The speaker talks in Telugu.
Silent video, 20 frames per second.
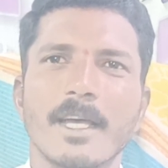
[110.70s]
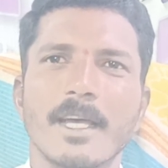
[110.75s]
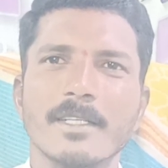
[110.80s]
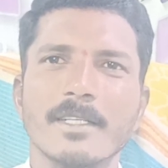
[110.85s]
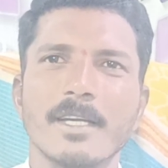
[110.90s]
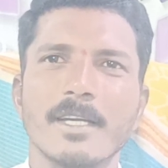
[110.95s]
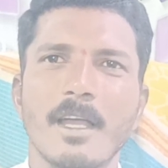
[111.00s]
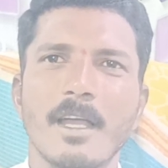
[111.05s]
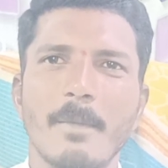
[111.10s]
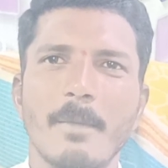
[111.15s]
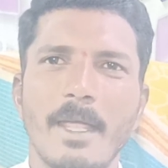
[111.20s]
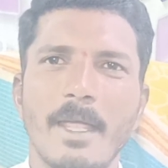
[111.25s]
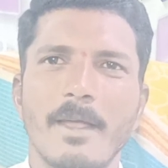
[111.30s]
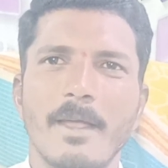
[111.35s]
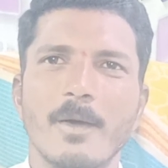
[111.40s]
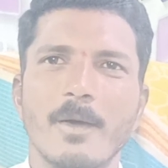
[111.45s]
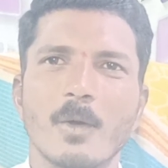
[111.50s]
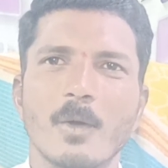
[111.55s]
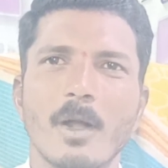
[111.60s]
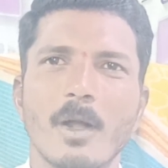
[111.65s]
తక్షణమే
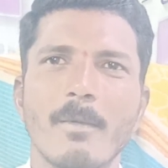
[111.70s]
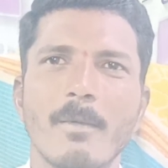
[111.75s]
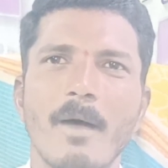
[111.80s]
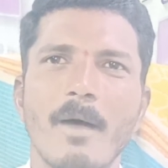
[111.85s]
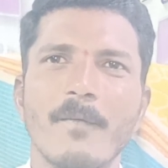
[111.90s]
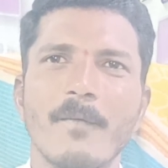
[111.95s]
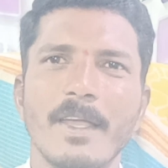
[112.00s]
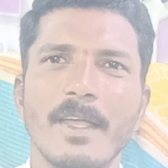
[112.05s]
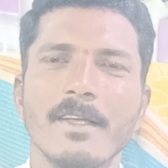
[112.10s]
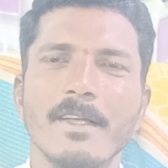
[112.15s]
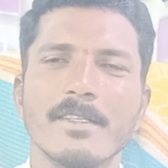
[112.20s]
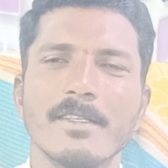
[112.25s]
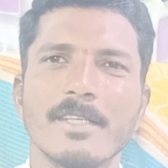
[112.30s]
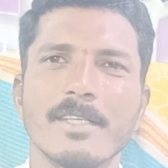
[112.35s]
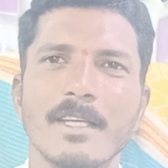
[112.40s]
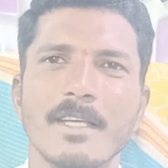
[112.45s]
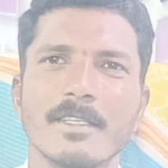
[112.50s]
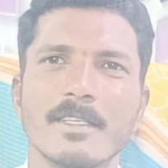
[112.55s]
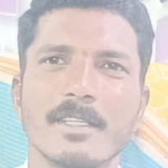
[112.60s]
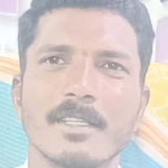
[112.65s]
రుణమాఫీ
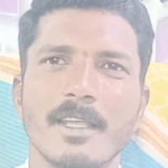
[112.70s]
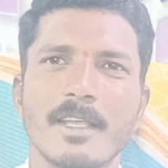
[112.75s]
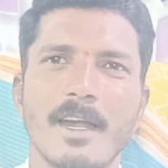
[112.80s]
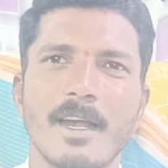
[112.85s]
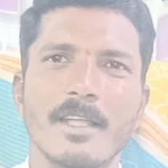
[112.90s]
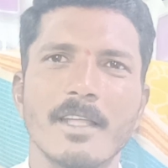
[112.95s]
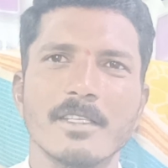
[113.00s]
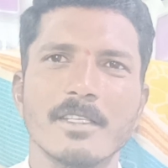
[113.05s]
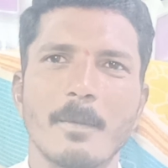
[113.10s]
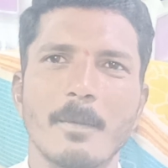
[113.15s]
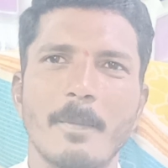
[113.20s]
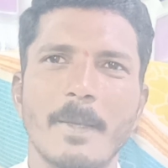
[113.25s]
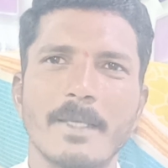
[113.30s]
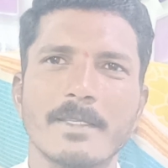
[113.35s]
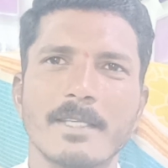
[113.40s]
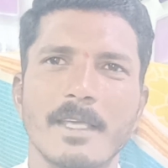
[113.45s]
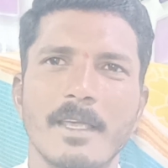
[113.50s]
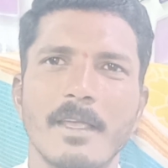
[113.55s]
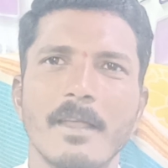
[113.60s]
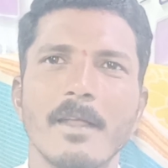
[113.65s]
చేసి తీరాలని
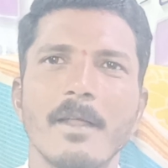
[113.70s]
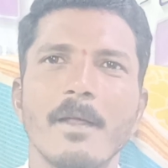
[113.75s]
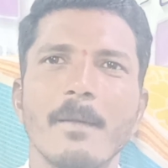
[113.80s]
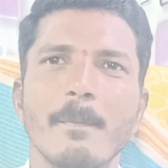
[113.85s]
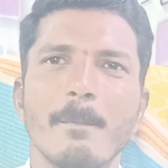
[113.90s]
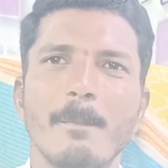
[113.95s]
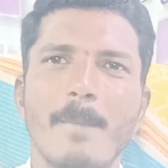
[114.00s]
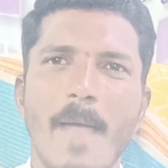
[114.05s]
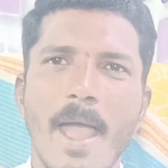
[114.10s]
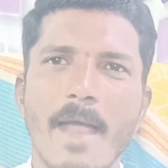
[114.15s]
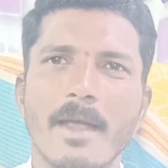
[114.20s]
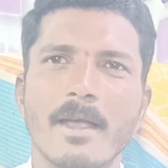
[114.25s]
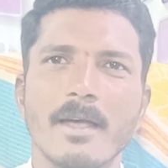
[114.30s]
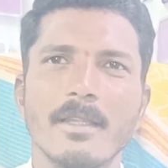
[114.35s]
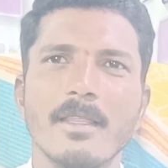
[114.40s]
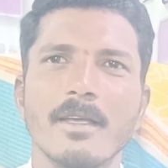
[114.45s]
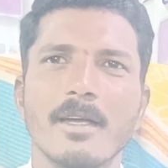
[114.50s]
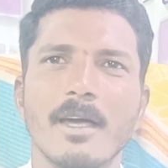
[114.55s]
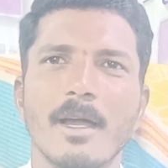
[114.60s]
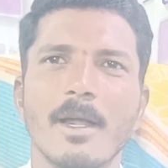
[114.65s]
చెప్పేసి బ్యాంక్
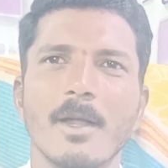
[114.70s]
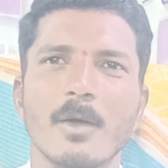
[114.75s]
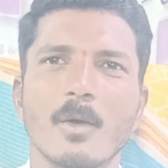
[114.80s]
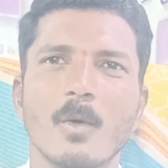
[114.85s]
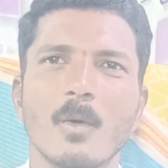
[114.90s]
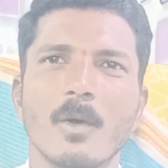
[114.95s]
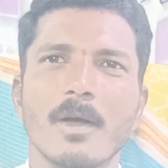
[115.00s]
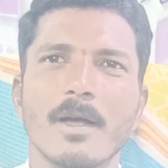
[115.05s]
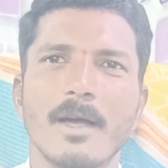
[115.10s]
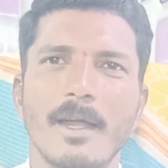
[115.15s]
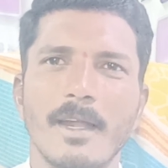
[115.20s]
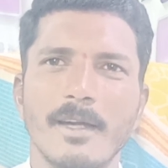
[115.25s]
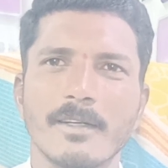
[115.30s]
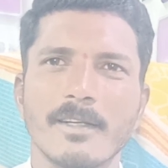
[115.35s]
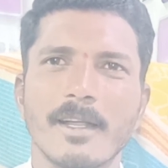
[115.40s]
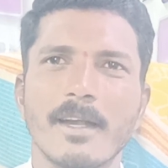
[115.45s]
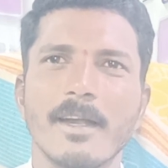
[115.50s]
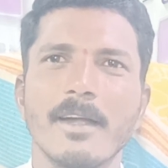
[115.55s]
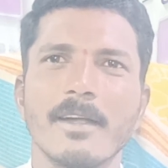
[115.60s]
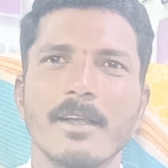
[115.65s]
అధికారులకు
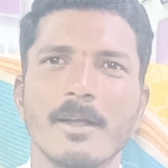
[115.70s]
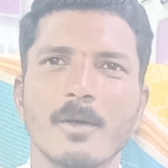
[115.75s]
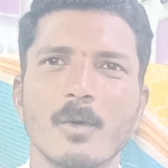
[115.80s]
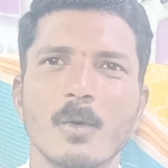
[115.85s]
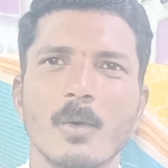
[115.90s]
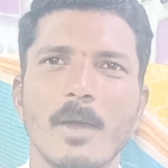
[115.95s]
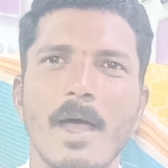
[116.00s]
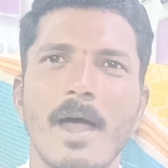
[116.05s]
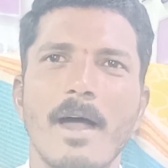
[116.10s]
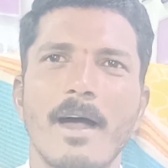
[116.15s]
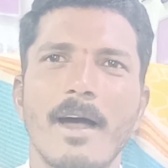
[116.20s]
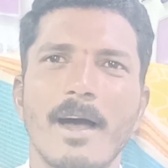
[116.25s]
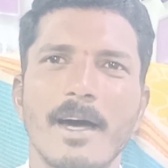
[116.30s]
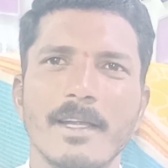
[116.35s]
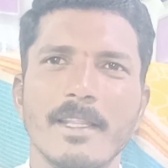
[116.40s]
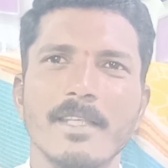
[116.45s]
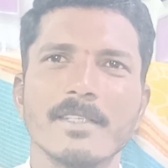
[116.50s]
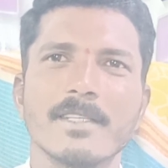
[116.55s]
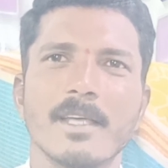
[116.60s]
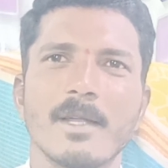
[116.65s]
కలెక్టరేట్లకు కూడా
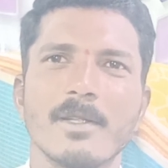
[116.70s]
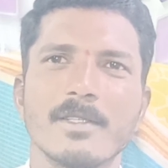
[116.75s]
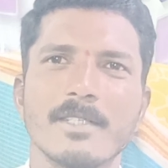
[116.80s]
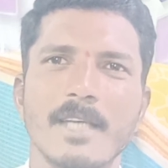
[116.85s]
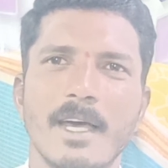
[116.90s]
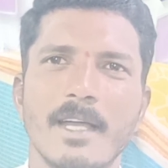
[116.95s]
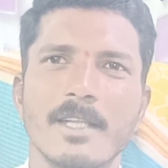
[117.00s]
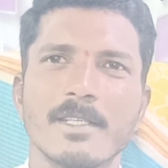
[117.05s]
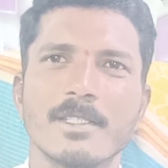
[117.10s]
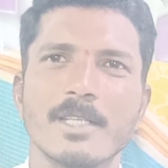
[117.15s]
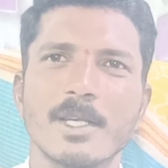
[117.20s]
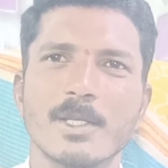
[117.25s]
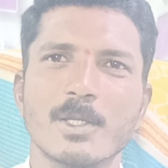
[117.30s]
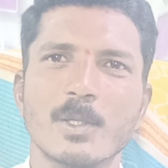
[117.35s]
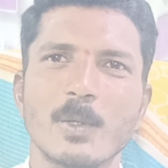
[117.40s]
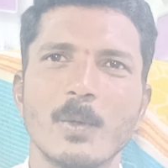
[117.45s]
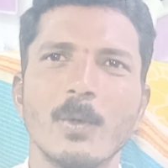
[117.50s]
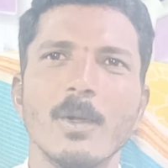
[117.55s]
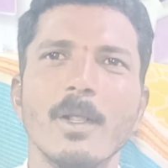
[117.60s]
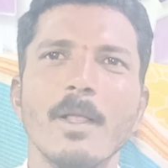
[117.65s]
ఆదేశాలు జారీ
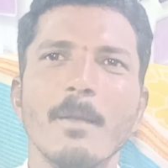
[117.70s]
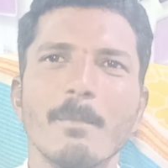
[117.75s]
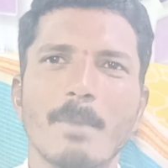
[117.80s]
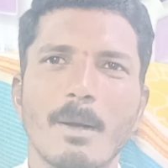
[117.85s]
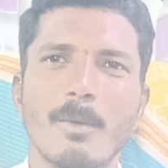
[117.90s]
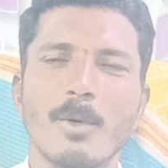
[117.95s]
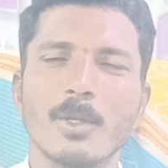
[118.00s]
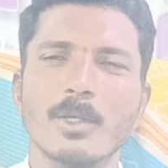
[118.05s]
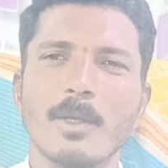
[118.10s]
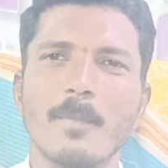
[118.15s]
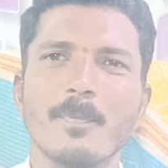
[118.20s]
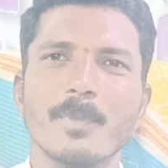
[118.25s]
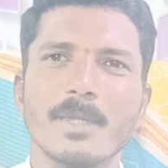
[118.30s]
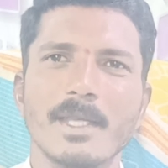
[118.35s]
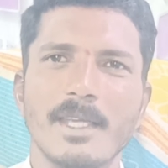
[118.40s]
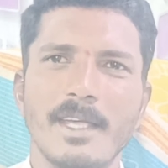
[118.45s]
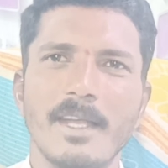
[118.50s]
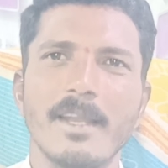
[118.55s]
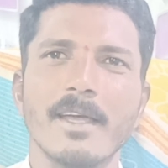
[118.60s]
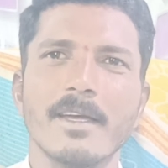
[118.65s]
చేస్తూ ప్రభుత్వం
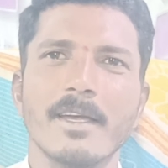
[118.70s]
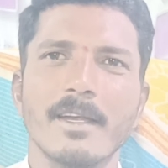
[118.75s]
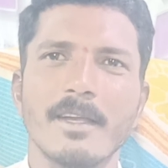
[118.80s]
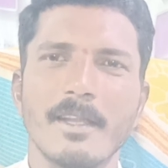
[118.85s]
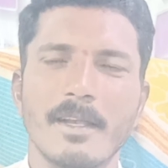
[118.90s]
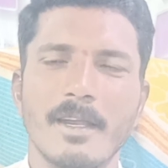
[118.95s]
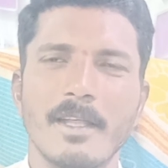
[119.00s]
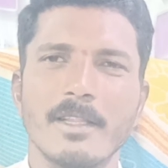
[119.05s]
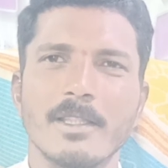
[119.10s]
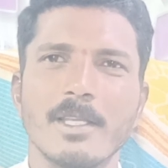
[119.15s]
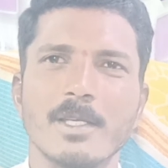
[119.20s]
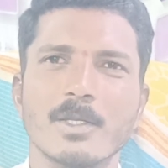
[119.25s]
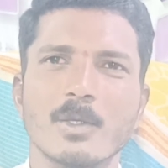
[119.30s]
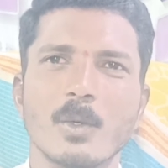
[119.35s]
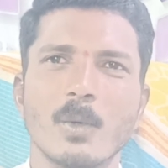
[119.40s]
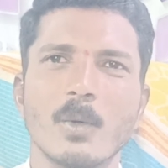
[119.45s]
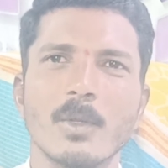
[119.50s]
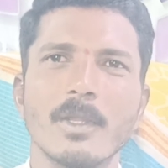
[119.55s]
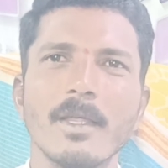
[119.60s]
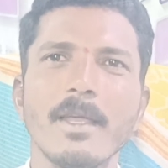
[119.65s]
కీలక నిర్ణయం
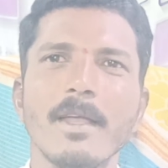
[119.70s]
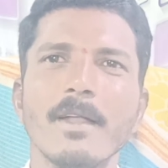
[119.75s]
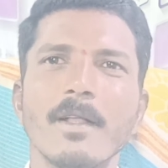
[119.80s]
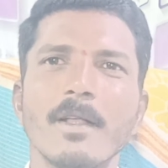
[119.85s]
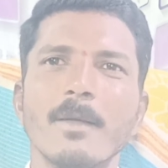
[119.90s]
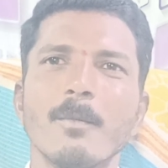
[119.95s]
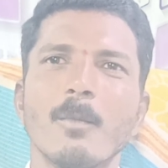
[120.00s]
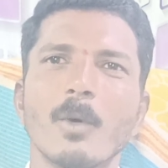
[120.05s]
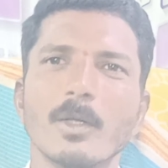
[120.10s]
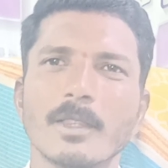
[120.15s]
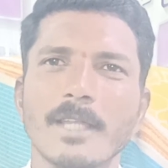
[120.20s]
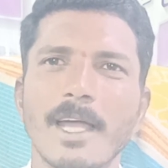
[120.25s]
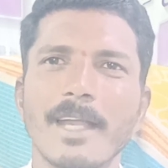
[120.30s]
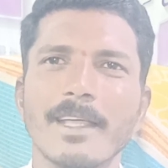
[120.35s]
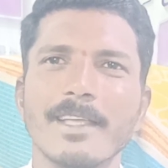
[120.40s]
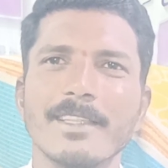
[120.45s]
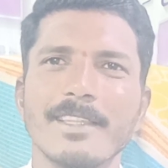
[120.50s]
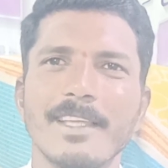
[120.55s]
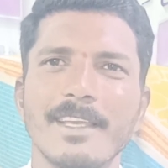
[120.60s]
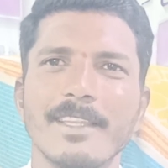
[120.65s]
తీసుకుంది
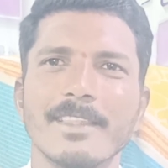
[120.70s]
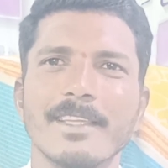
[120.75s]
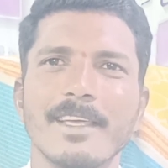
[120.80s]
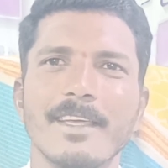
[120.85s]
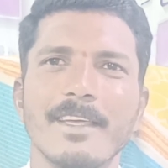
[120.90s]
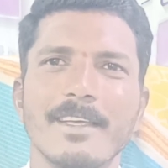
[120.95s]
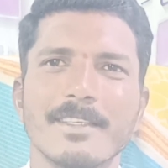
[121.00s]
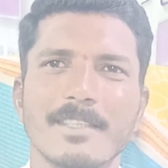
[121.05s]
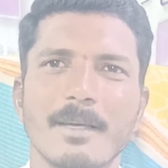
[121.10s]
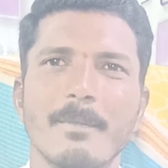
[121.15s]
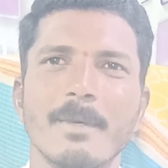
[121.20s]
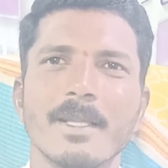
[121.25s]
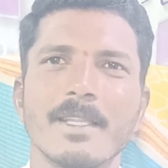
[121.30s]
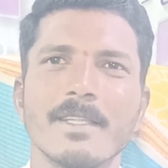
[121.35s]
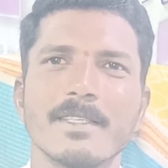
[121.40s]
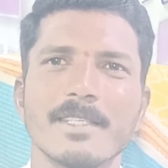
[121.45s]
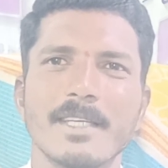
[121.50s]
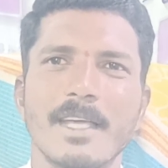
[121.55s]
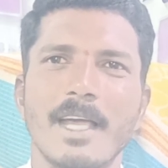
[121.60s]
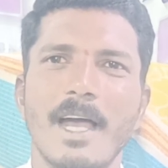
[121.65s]
మొత్తానికి దీనికి
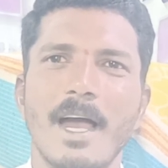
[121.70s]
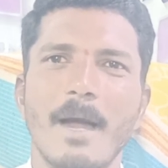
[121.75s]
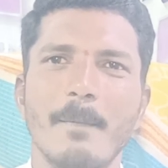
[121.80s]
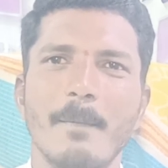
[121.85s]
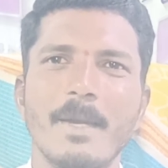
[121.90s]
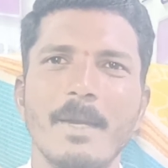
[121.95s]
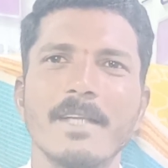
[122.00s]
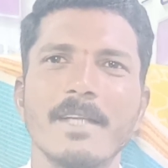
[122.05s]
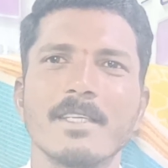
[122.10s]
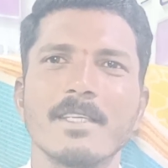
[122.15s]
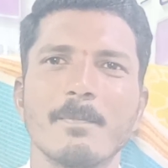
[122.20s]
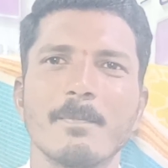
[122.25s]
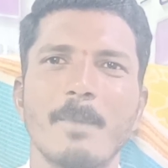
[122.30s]
సంబంధించి అప్డేట్